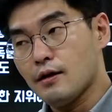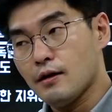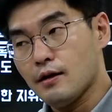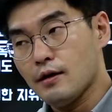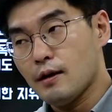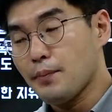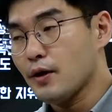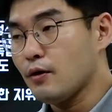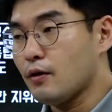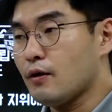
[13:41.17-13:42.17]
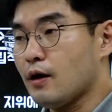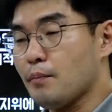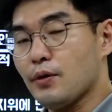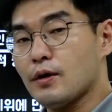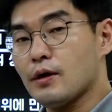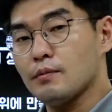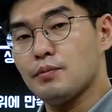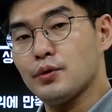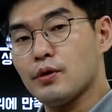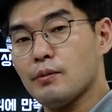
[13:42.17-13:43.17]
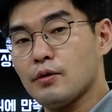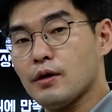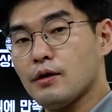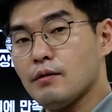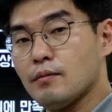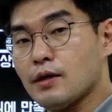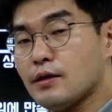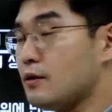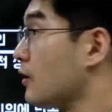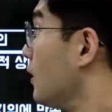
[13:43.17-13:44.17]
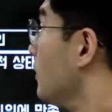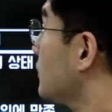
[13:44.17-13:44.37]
어, 앞에 거, 앞에 거랑 비교를 해볼까요? 맥그리거랑.